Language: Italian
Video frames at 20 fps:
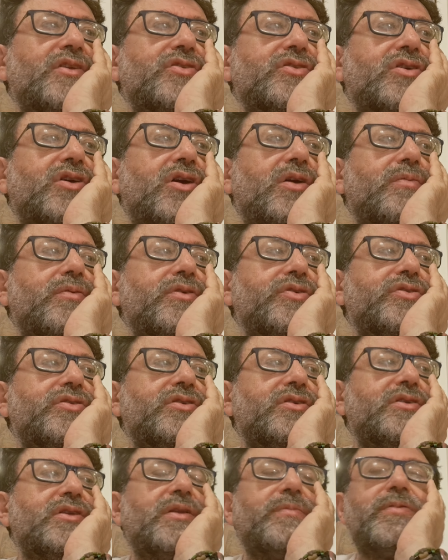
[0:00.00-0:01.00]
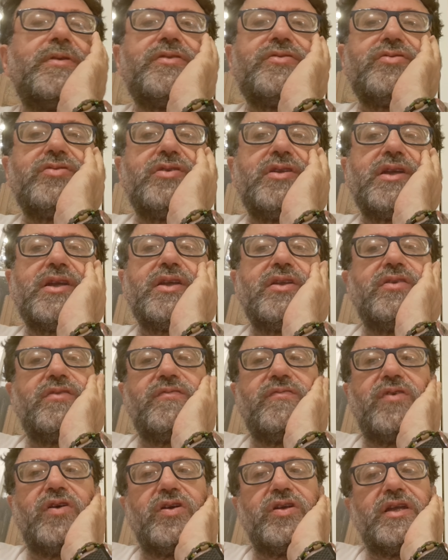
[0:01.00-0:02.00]
scopro che ci sono delle persone che
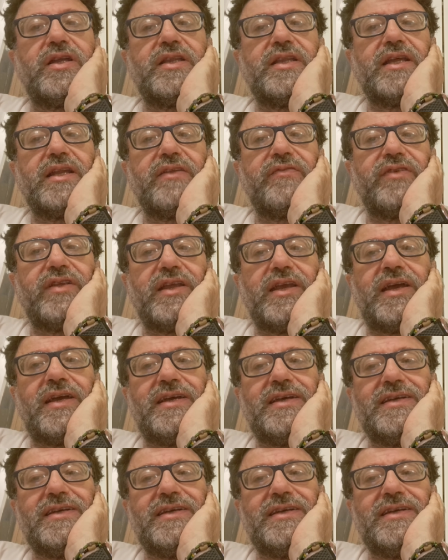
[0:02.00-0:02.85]
non vogliono andare via.